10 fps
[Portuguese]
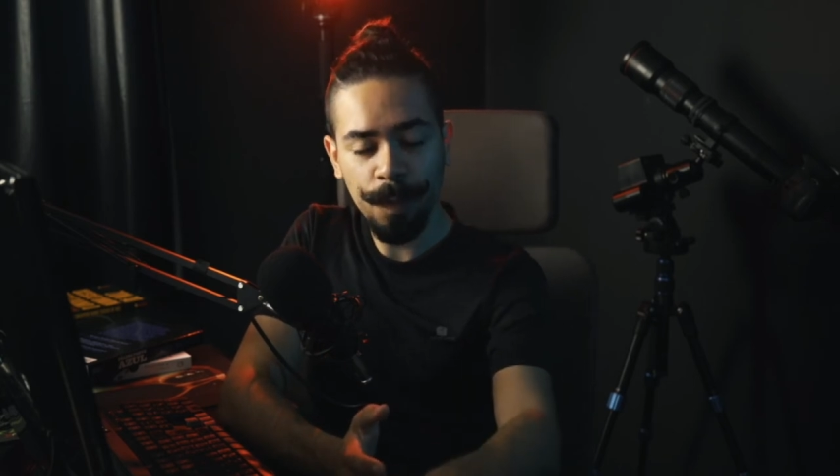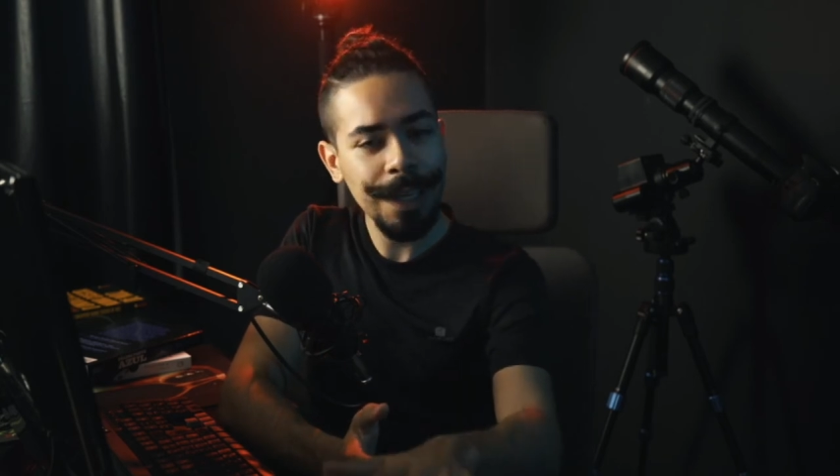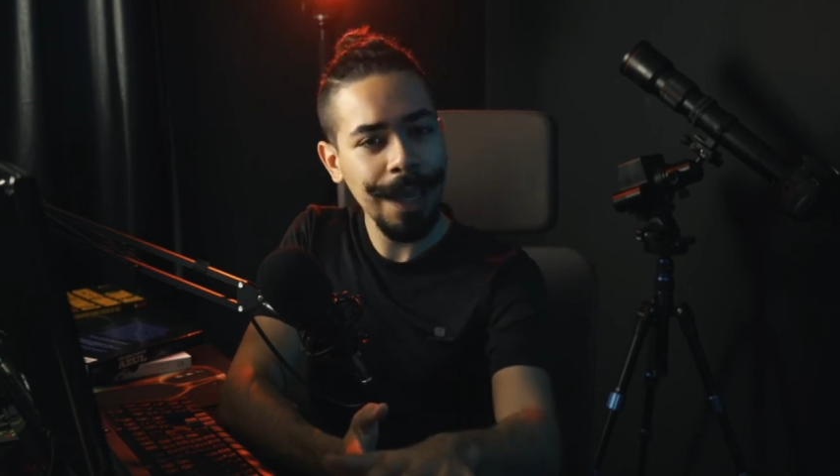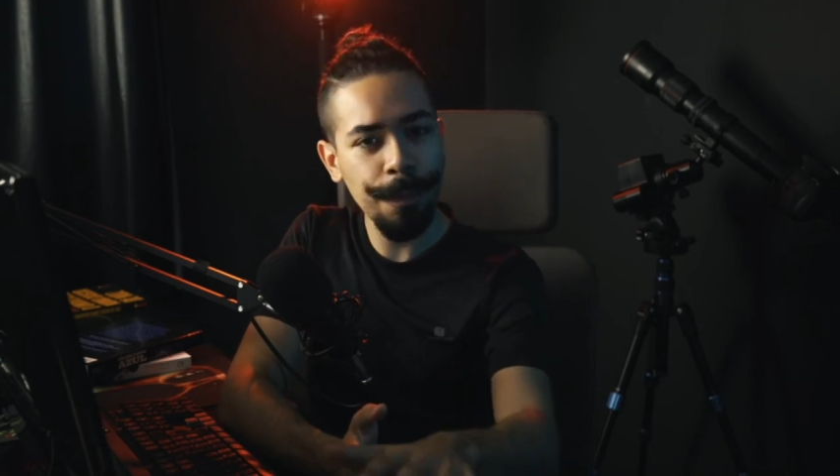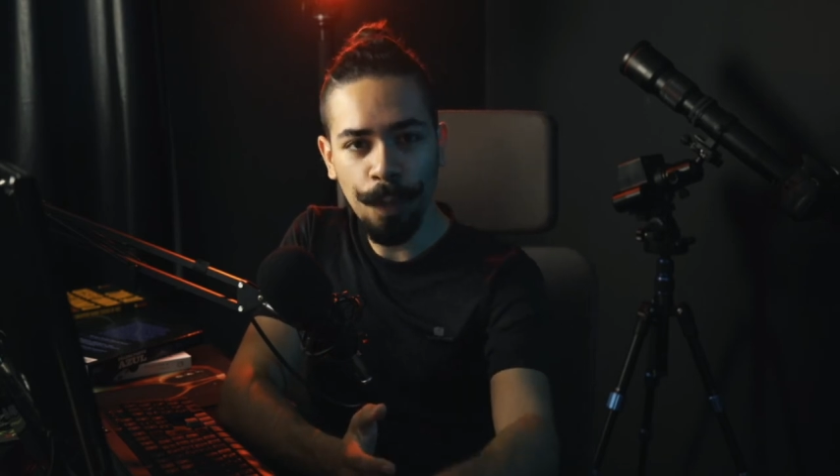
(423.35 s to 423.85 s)

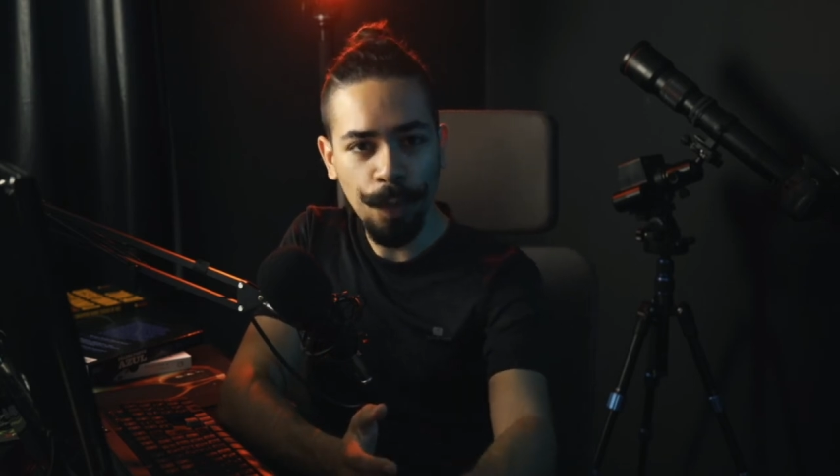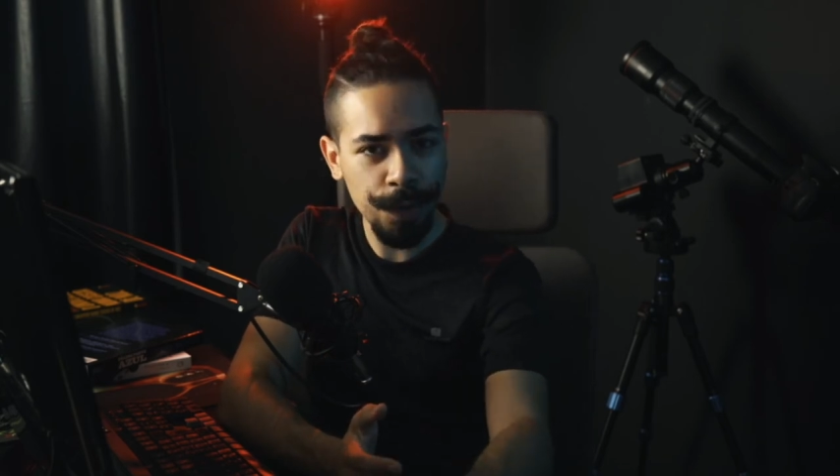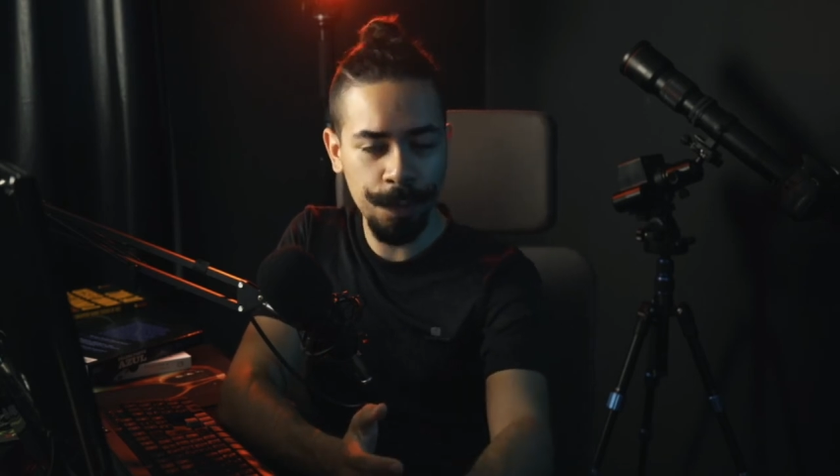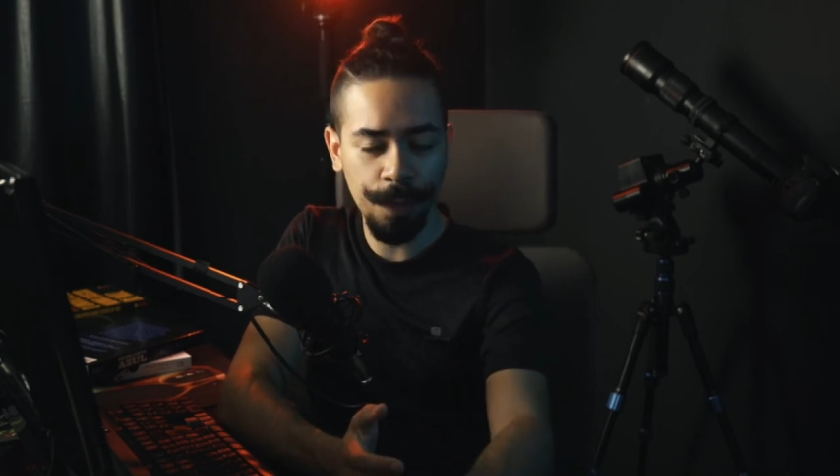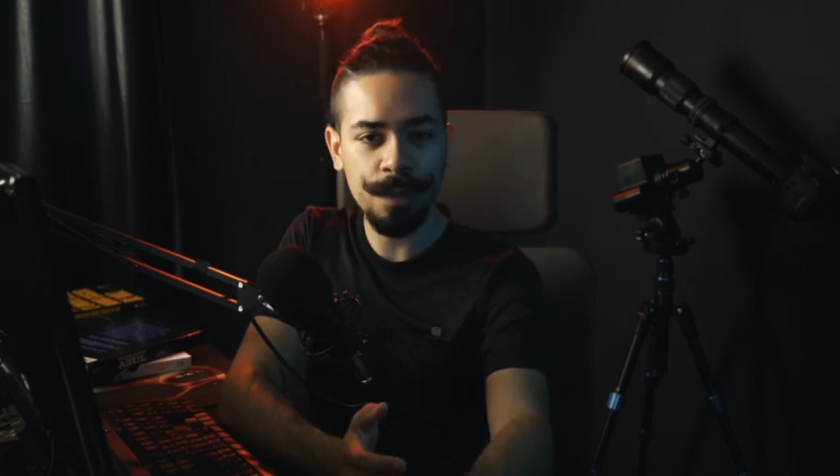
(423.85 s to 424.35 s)
que é
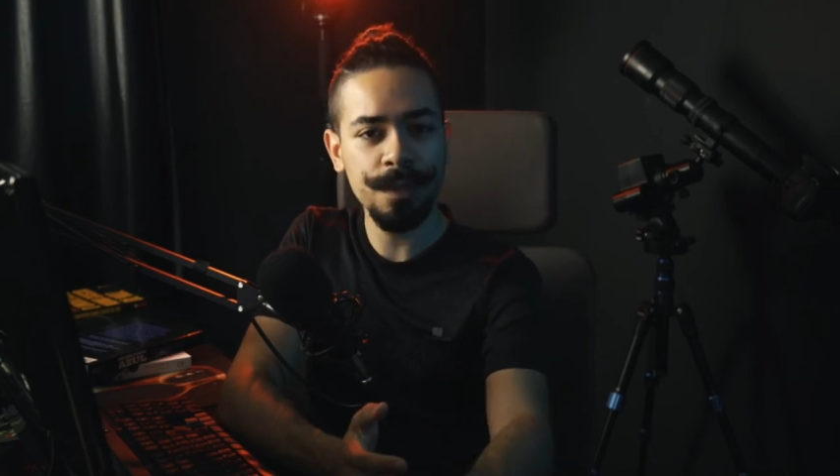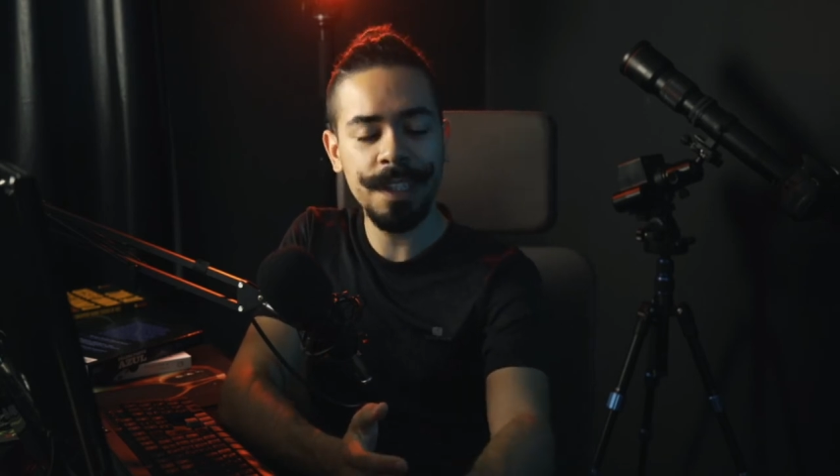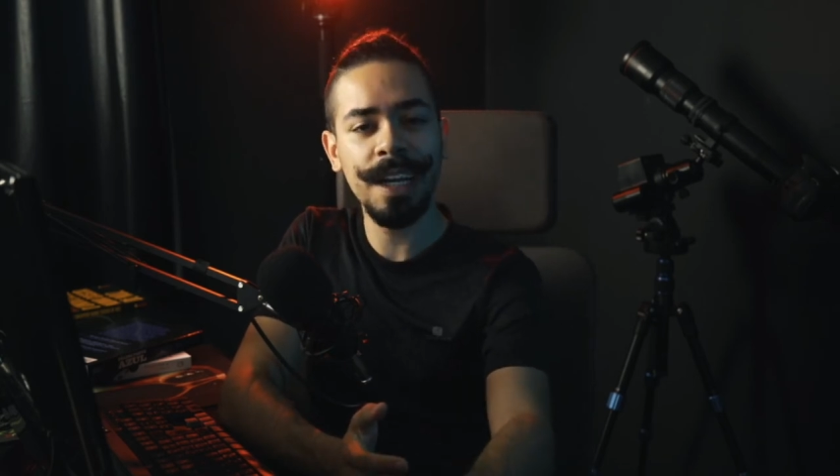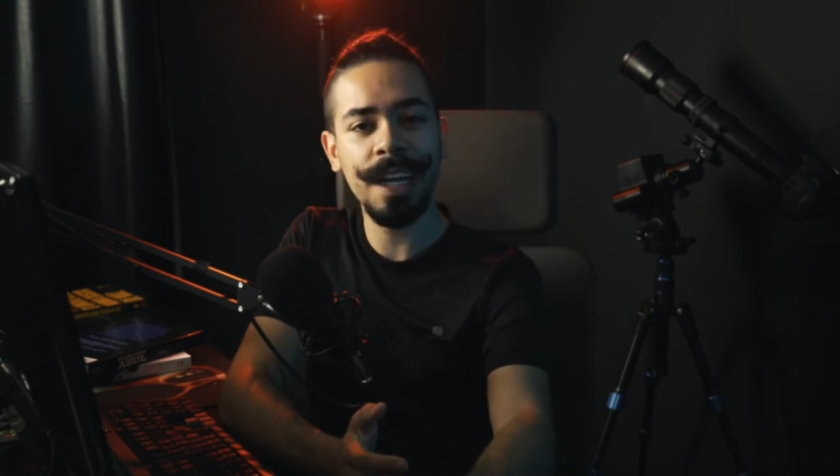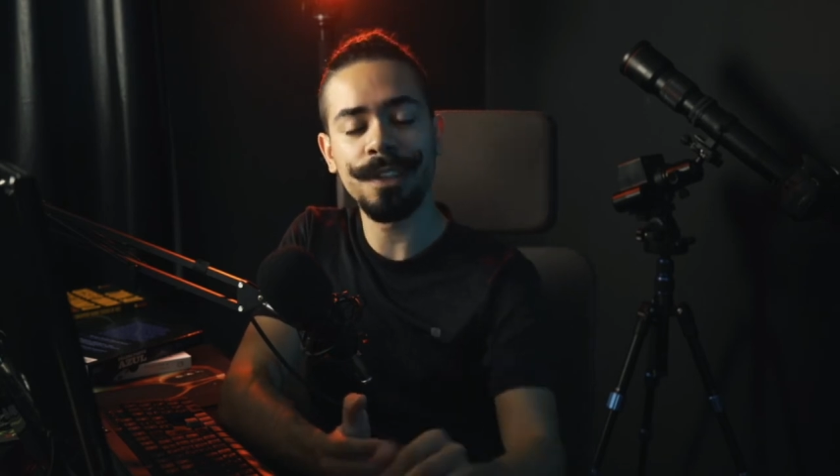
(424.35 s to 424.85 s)
muito bom de
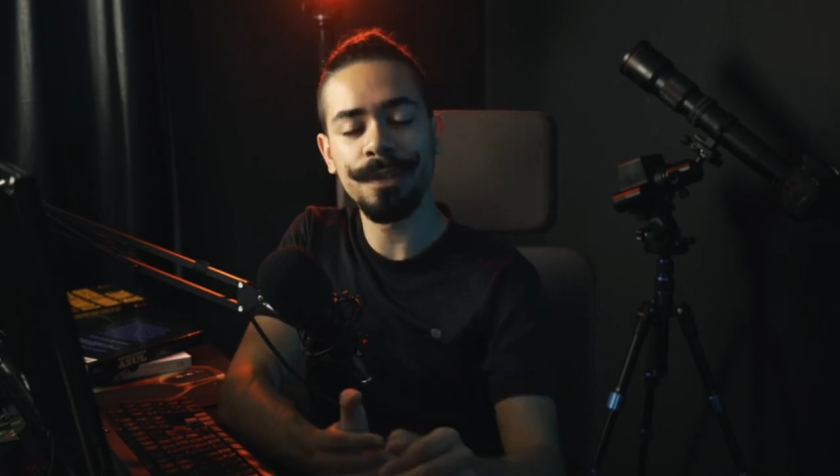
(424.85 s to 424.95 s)
verdade.